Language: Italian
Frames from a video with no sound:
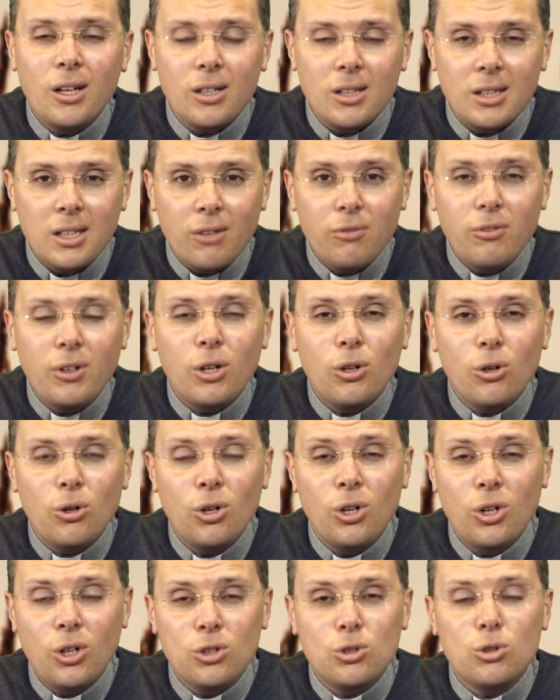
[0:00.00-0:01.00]

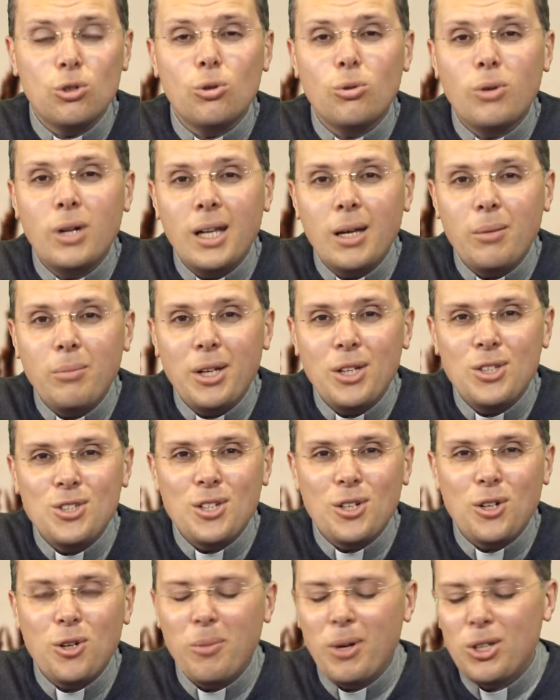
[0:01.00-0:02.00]
davvero sono quegli
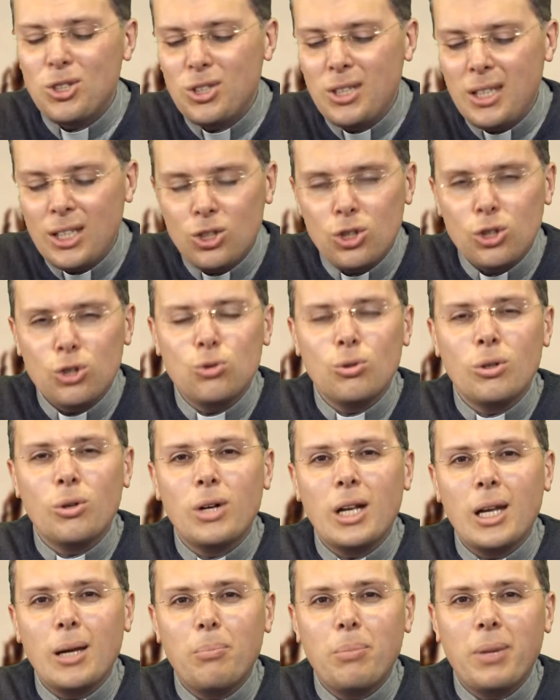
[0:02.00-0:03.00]
amici, come ci dice Gesù in
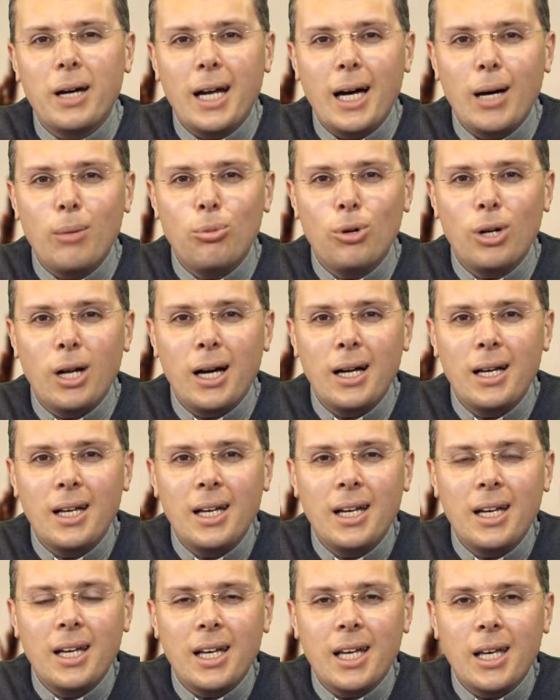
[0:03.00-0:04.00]
quella parabola,
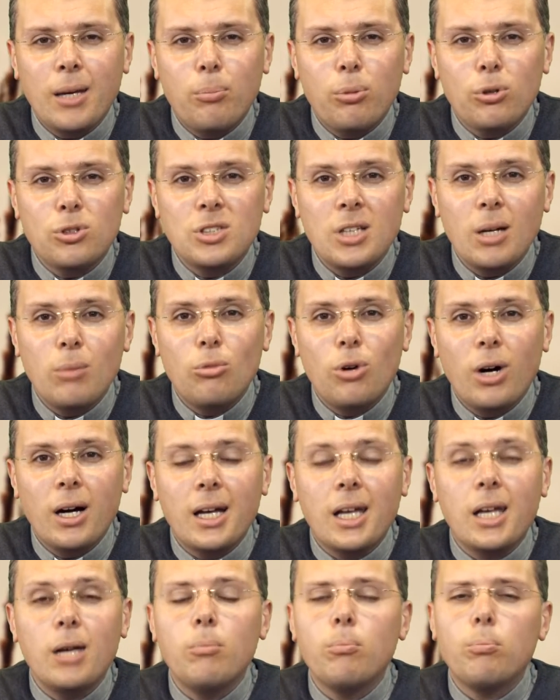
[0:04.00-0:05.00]
che possiamo
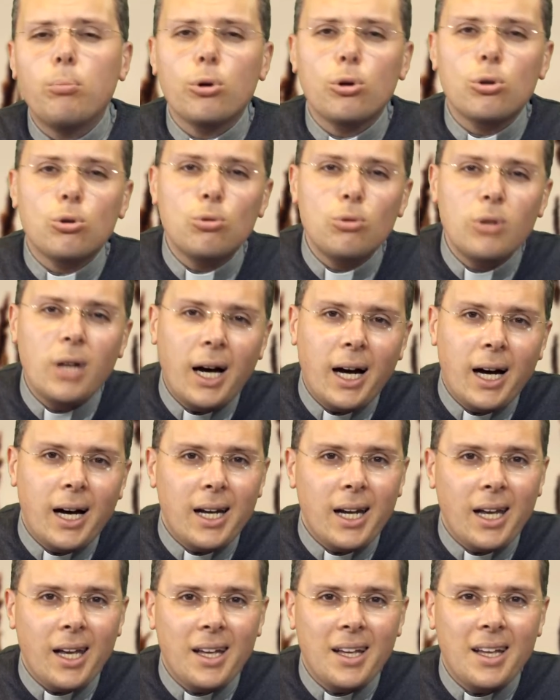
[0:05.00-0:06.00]
anche
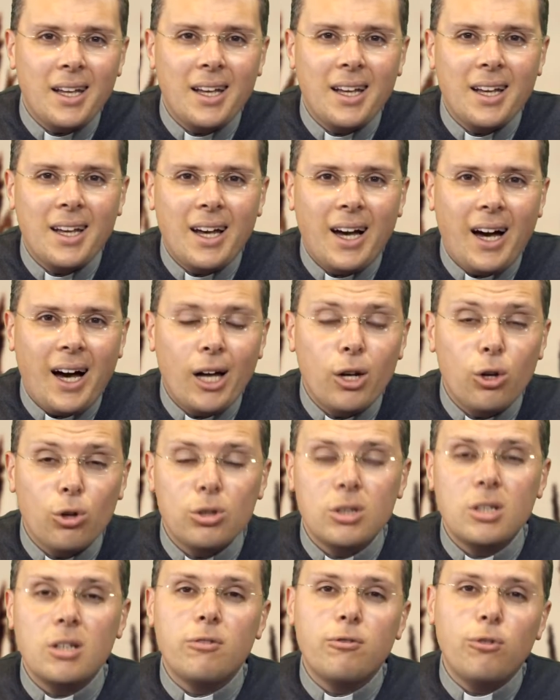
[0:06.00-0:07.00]
importunare a
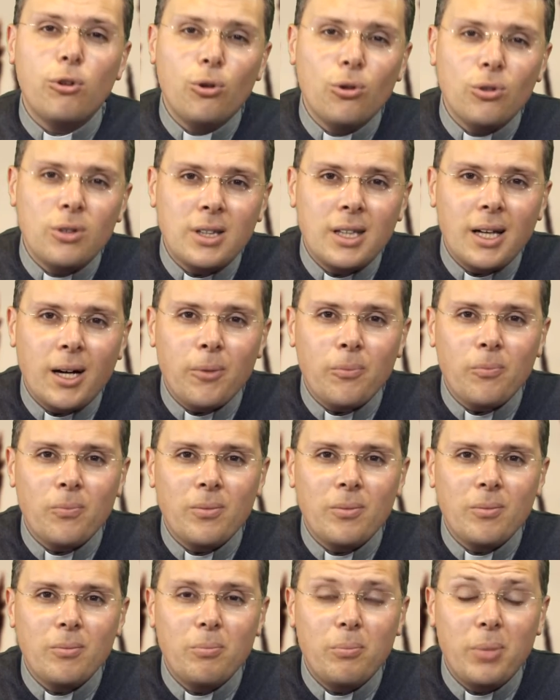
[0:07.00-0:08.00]
notte fonda,
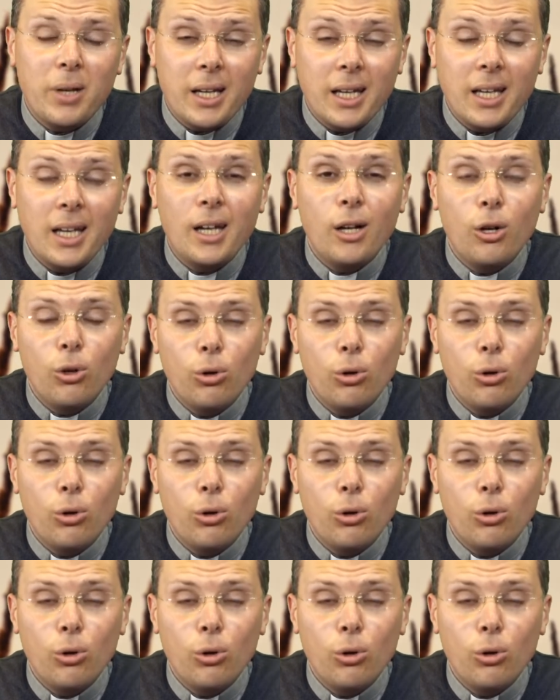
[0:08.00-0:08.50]
perché